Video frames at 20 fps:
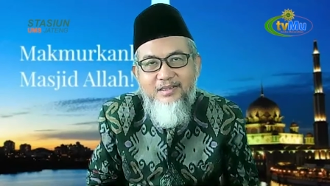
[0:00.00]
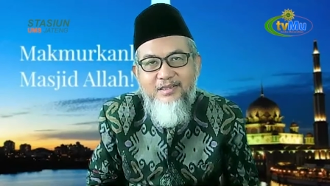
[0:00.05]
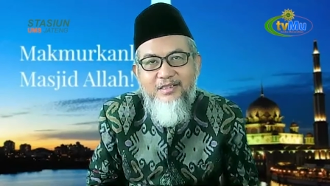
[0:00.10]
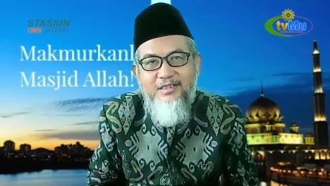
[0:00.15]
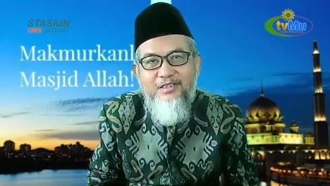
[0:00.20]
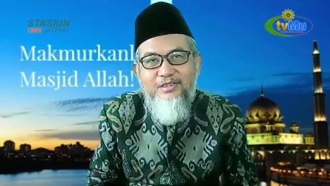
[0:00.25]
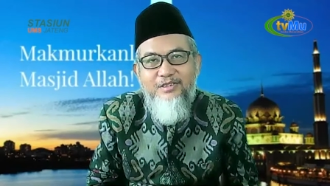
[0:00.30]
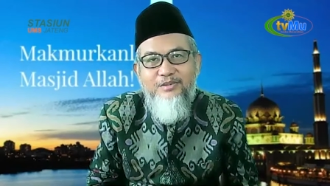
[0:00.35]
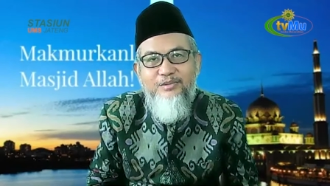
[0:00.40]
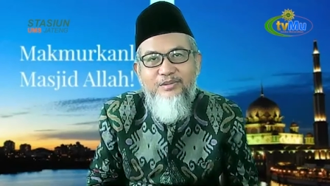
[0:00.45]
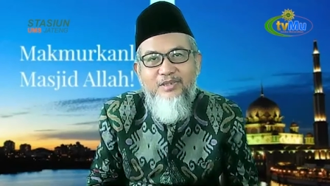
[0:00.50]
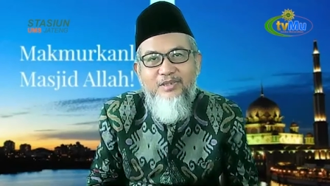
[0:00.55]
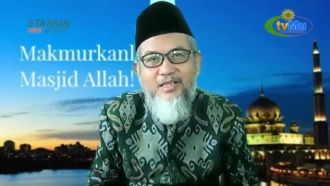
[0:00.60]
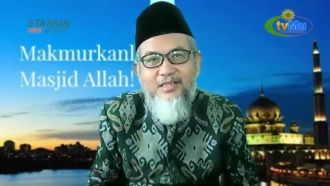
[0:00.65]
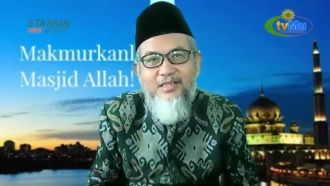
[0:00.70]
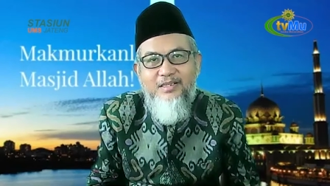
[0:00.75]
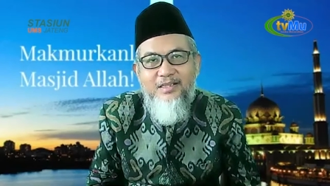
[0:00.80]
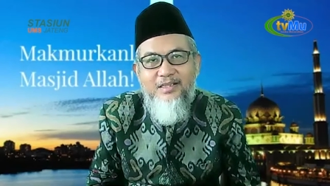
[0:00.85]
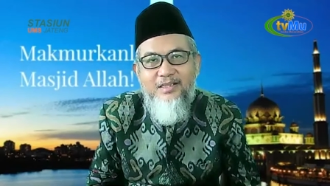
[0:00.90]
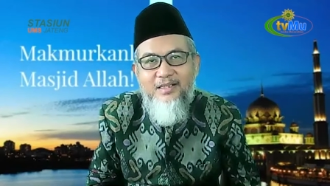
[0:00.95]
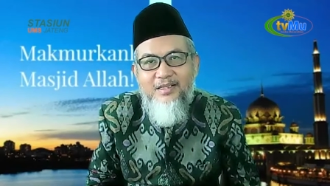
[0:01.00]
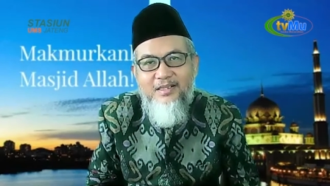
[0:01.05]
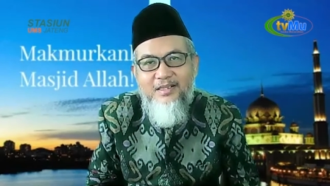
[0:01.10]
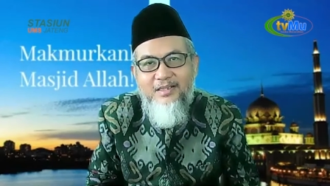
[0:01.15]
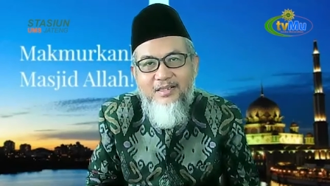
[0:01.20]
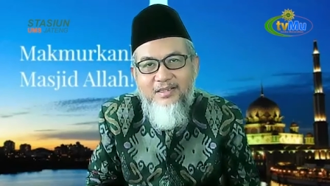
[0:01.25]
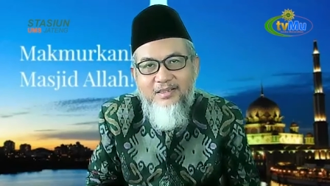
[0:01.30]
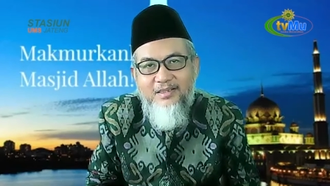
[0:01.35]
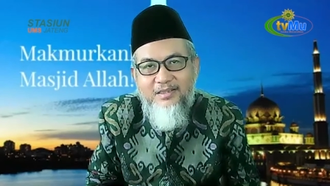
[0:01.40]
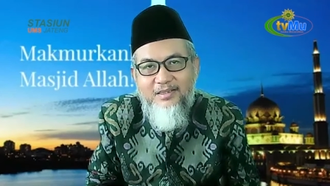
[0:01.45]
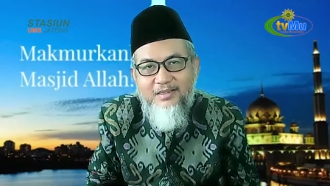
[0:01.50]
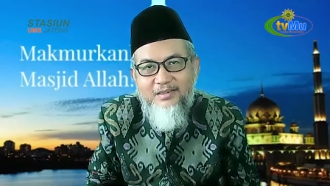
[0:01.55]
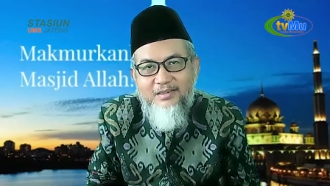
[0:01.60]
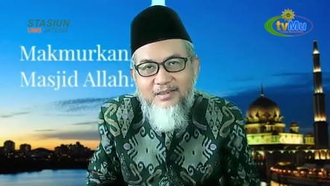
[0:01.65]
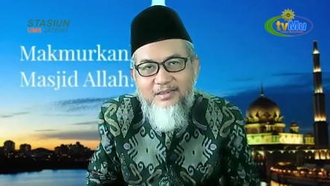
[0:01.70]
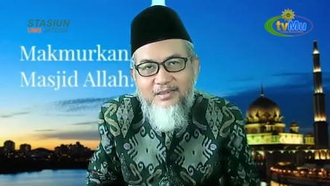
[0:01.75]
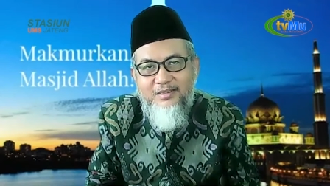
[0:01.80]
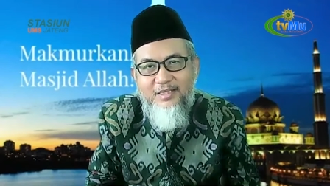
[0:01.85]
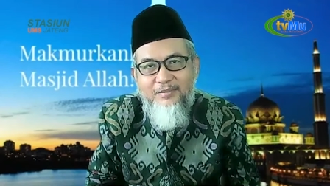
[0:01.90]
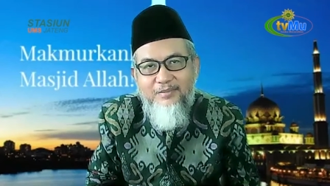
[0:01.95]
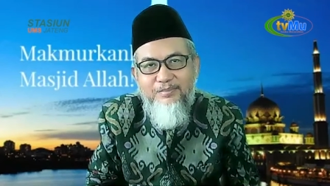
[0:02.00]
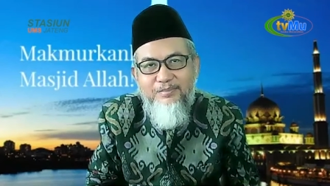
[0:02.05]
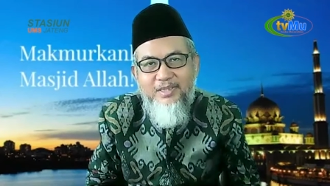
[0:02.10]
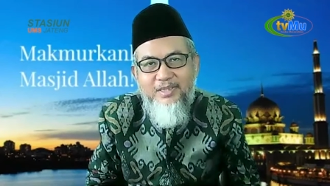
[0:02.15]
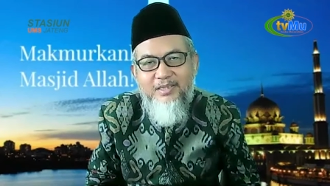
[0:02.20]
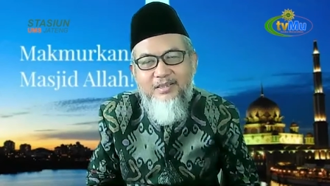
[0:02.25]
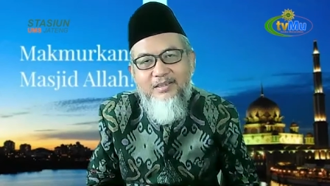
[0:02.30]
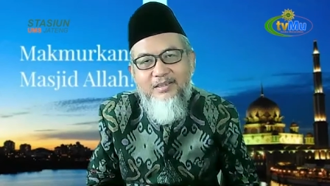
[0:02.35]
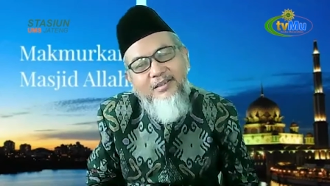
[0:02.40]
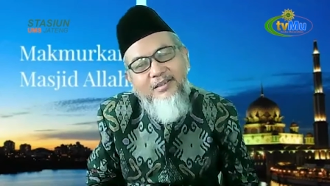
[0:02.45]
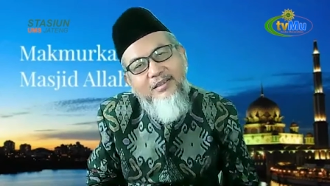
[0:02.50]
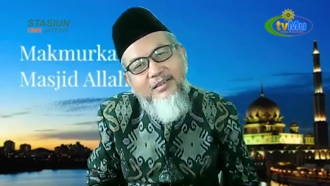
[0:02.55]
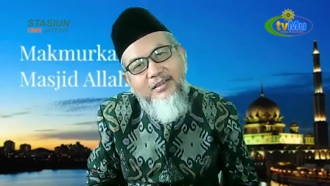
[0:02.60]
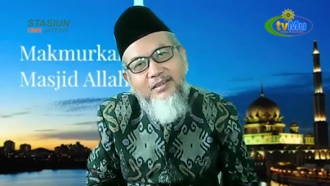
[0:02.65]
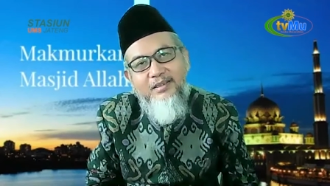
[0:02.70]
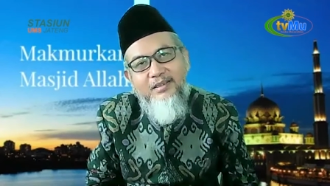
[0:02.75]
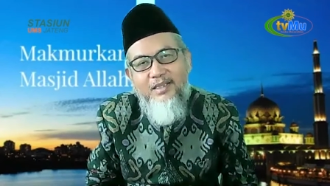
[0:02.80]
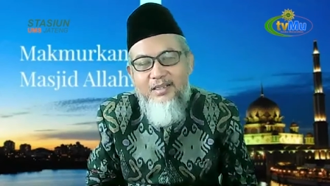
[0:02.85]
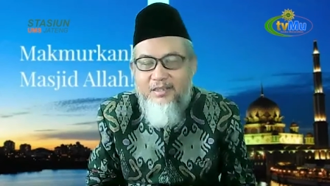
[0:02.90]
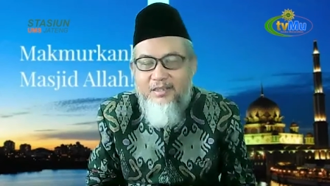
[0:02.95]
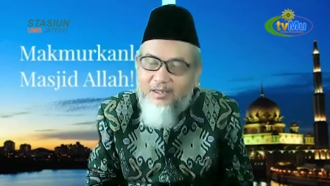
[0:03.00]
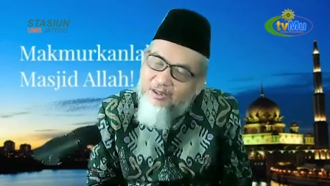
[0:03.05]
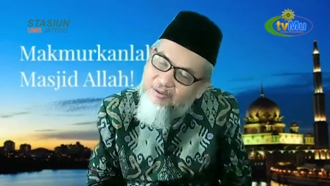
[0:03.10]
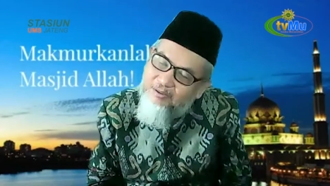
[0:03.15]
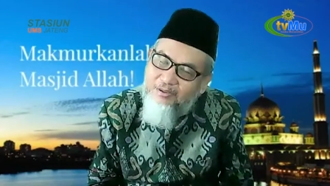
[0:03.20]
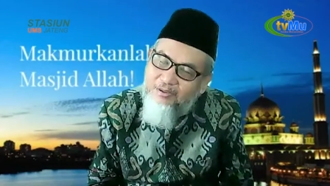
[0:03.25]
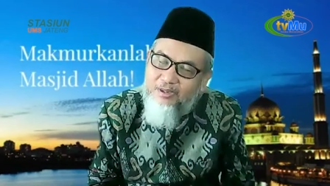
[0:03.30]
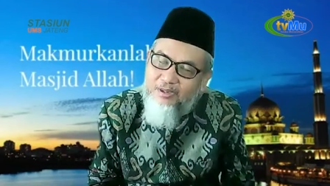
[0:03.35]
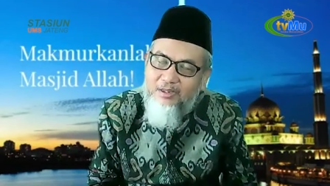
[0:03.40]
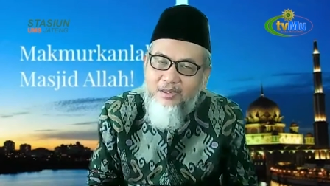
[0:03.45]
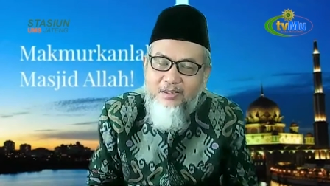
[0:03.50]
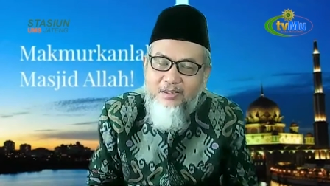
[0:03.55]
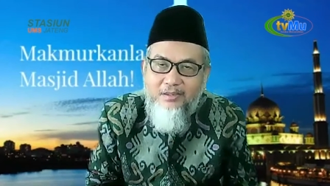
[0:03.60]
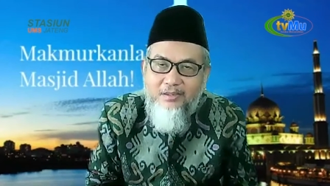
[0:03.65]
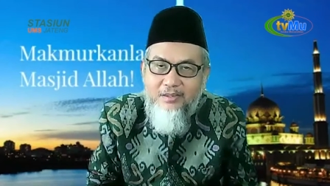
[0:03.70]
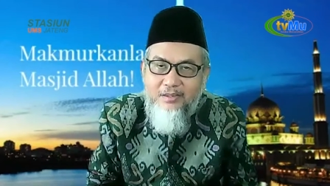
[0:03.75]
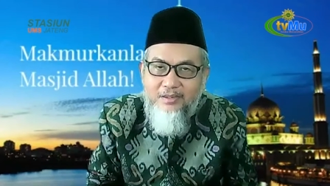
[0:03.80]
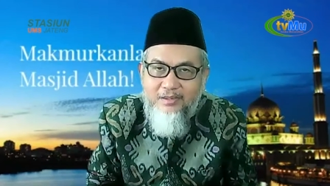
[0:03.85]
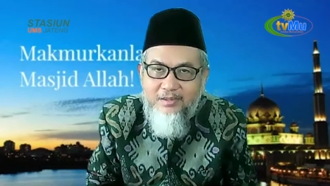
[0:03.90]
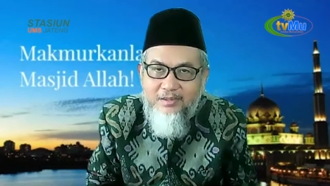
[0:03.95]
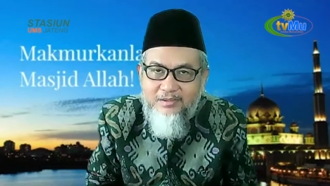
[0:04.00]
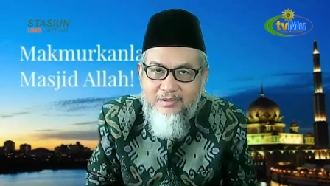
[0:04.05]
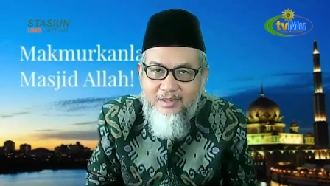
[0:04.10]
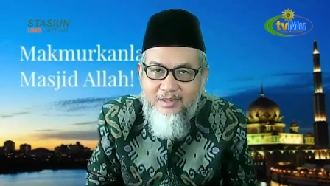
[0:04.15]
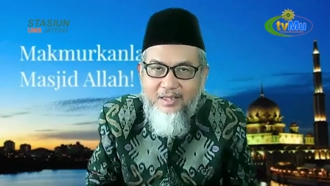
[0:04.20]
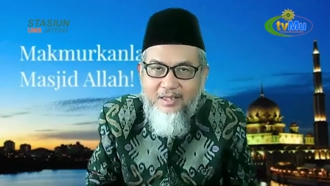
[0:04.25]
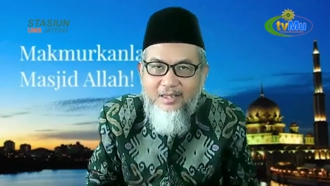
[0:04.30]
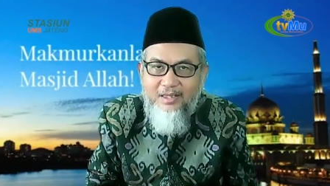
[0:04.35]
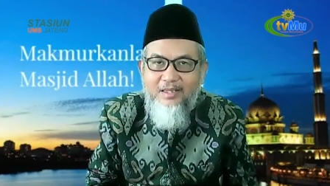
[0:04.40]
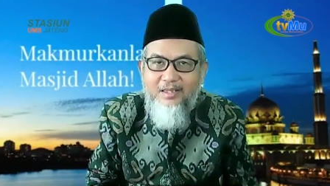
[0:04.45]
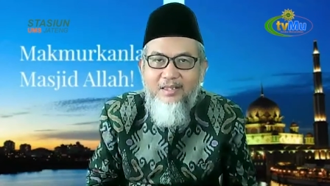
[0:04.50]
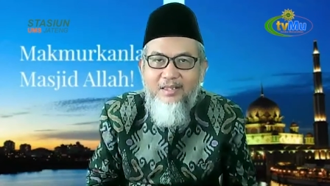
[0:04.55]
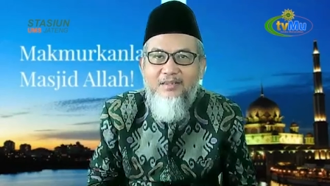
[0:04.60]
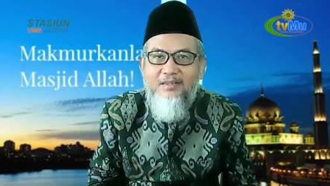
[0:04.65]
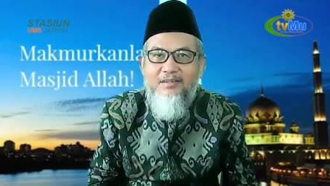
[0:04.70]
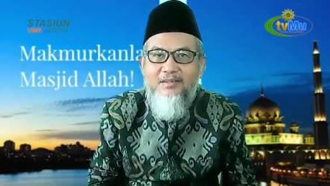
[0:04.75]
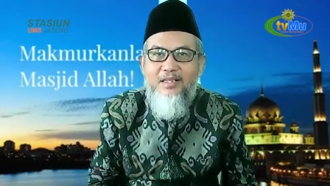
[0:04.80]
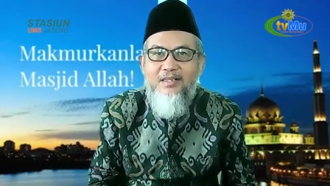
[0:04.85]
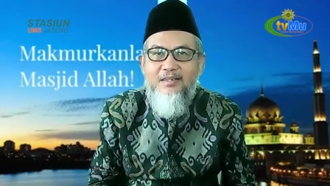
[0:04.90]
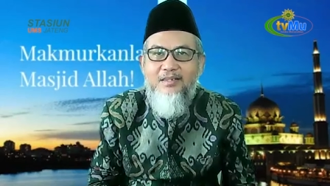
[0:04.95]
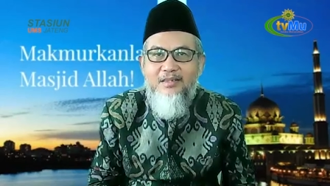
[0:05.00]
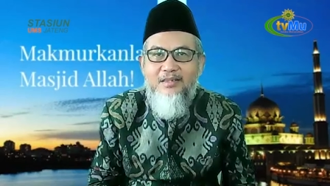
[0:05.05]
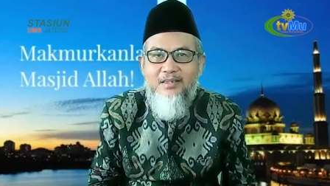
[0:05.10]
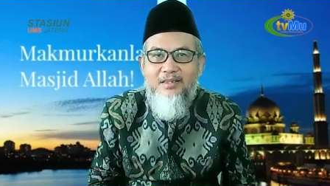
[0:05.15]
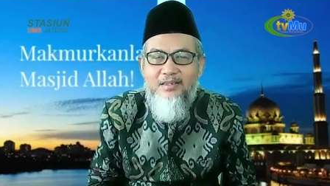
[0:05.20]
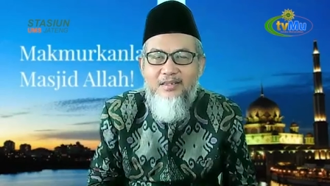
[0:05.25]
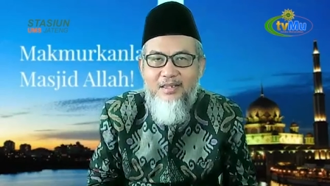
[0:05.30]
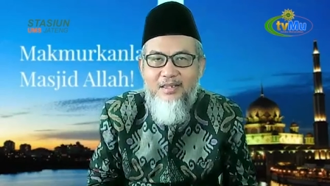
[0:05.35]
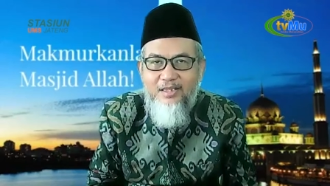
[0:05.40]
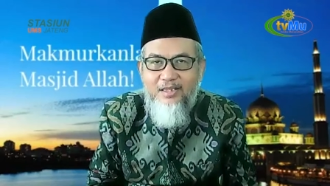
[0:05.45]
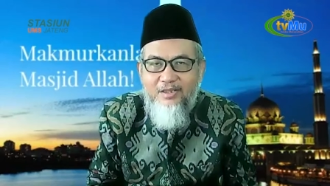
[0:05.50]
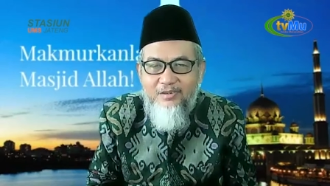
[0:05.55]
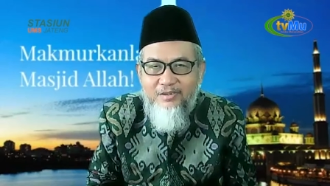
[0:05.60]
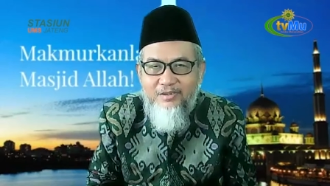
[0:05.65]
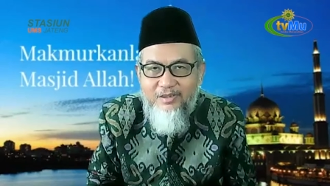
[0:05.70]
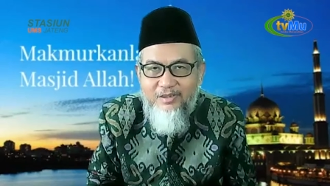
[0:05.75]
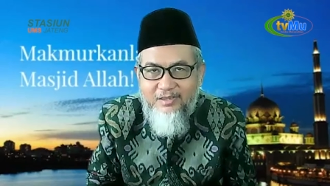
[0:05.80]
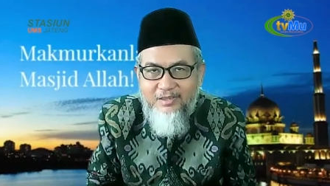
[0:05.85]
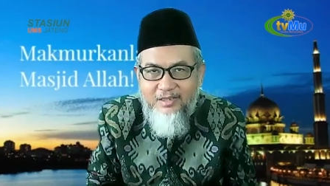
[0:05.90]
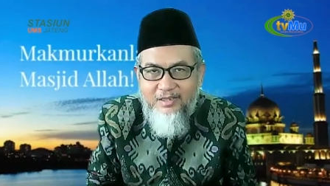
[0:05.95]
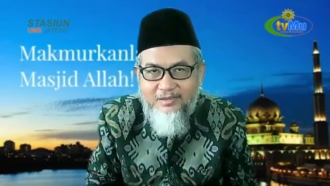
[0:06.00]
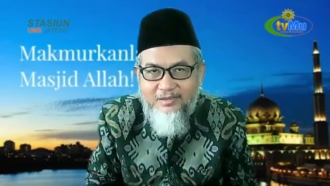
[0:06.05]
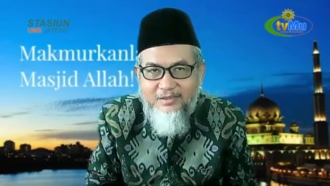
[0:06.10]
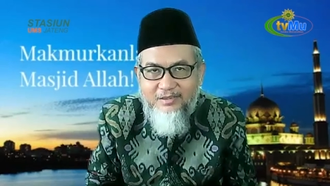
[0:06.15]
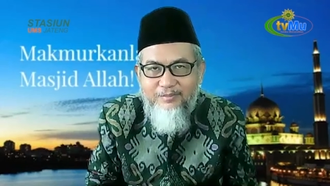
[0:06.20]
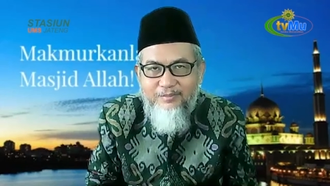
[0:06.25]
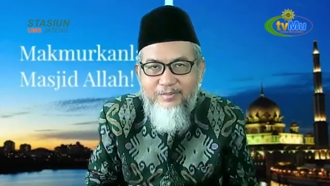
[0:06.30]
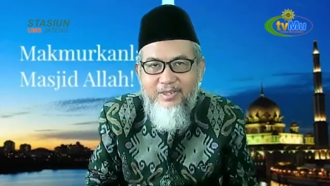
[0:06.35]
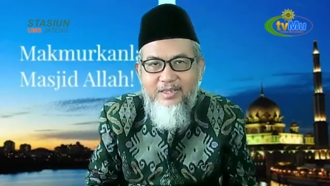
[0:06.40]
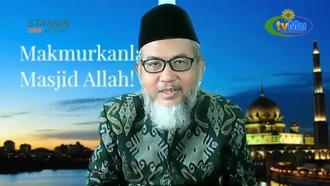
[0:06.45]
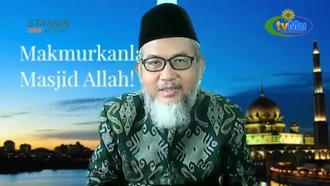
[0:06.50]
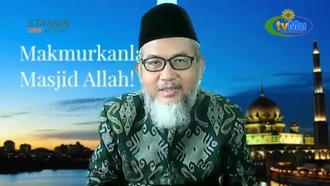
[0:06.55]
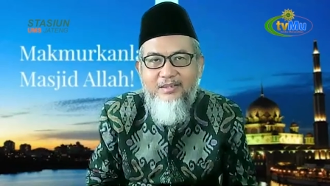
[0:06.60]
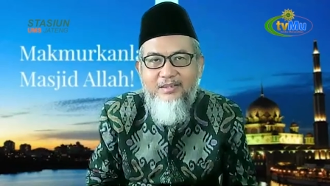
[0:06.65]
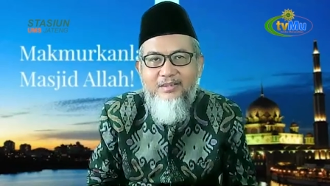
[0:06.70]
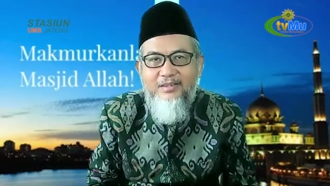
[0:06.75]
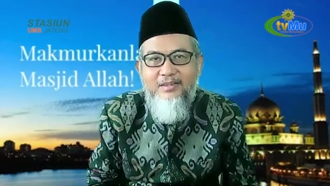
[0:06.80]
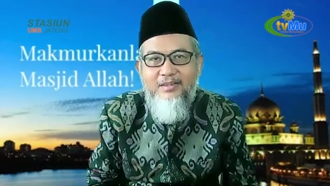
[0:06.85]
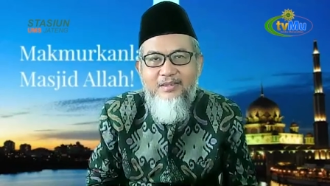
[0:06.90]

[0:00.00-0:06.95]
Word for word: itu adalah ketetapan dari Allah Ta'ala, takdir dari Allah yang terbaik,